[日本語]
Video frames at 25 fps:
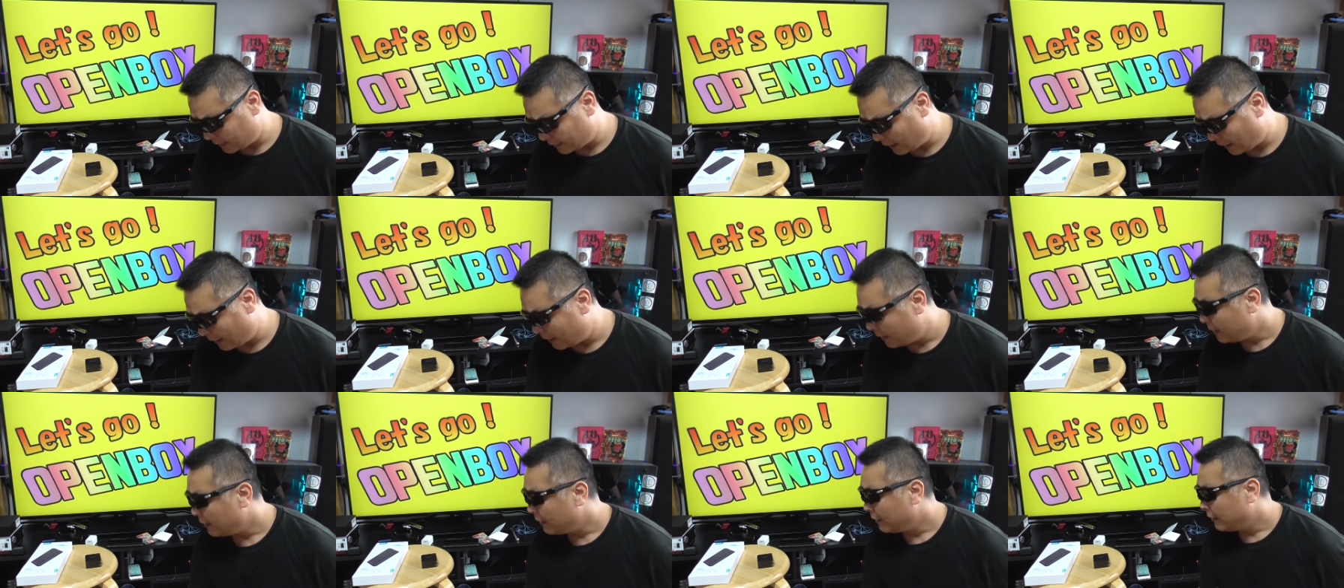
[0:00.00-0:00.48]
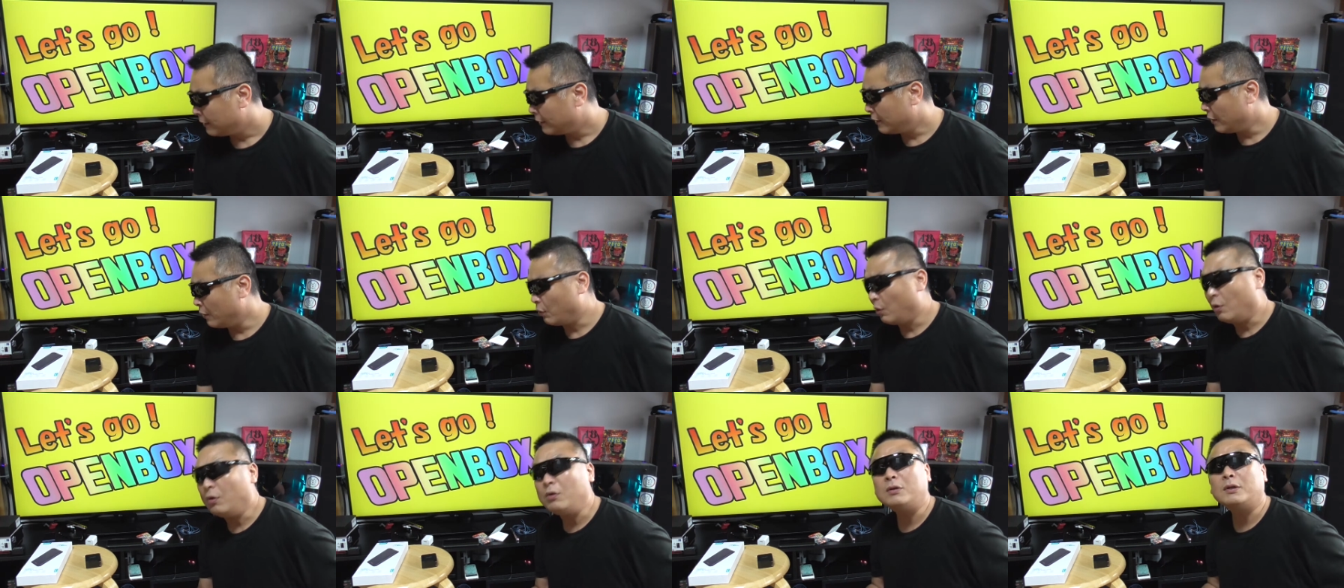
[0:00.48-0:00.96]
した
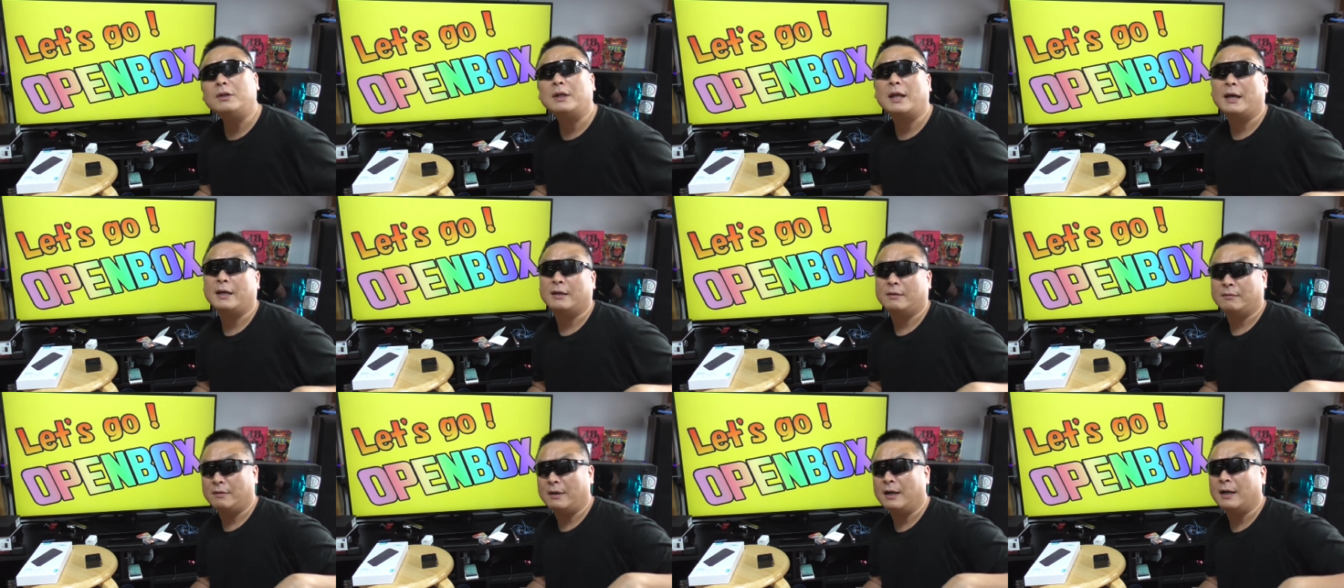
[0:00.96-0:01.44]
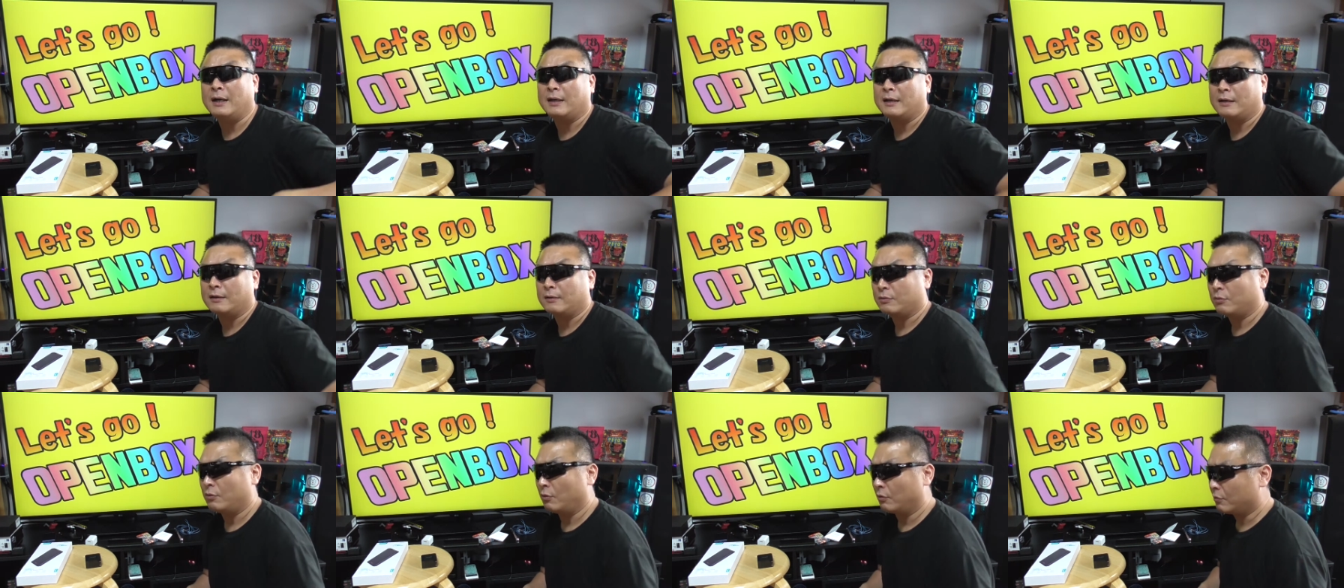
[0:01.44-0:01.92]
で本来
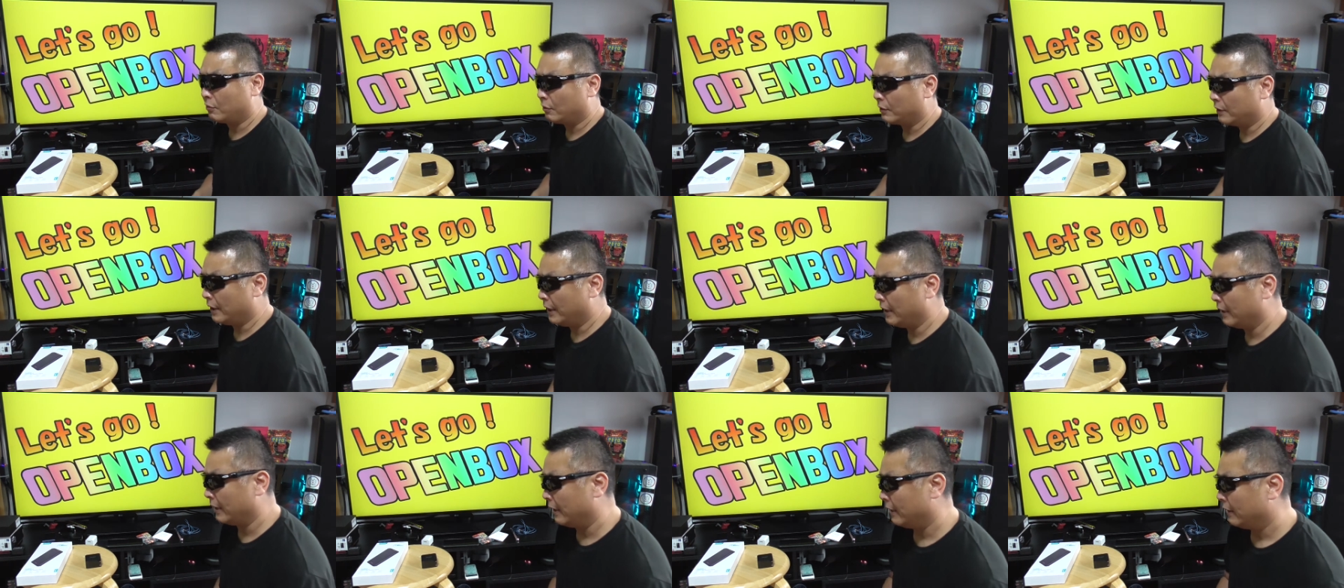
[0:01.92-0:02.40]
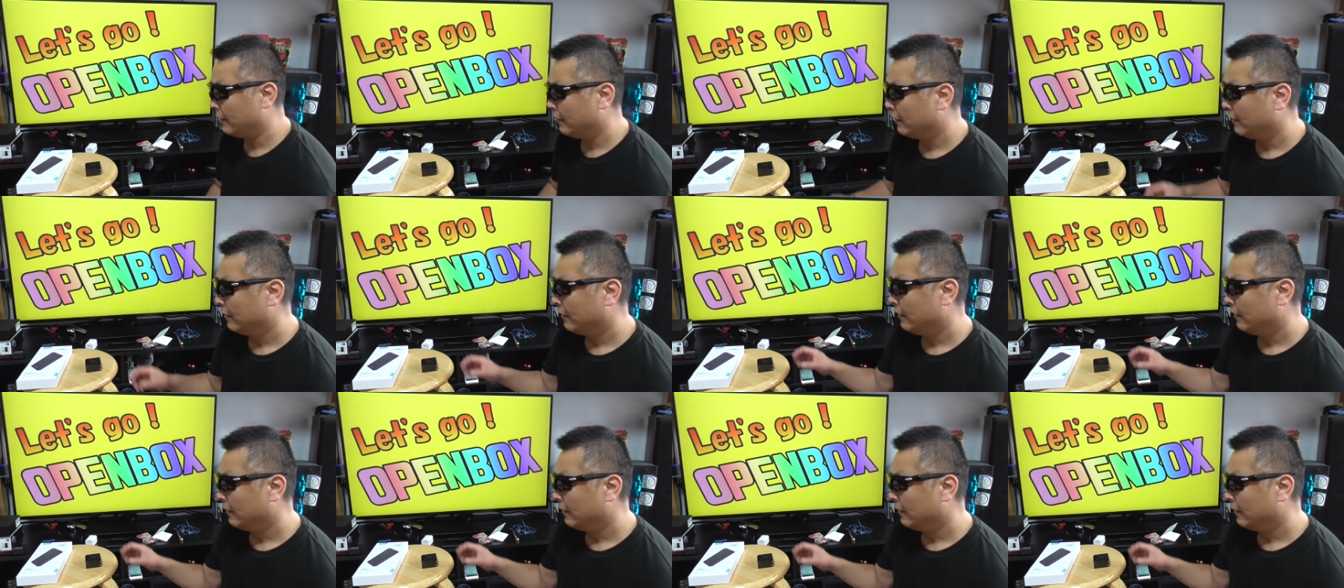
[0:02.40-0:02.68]
はここで、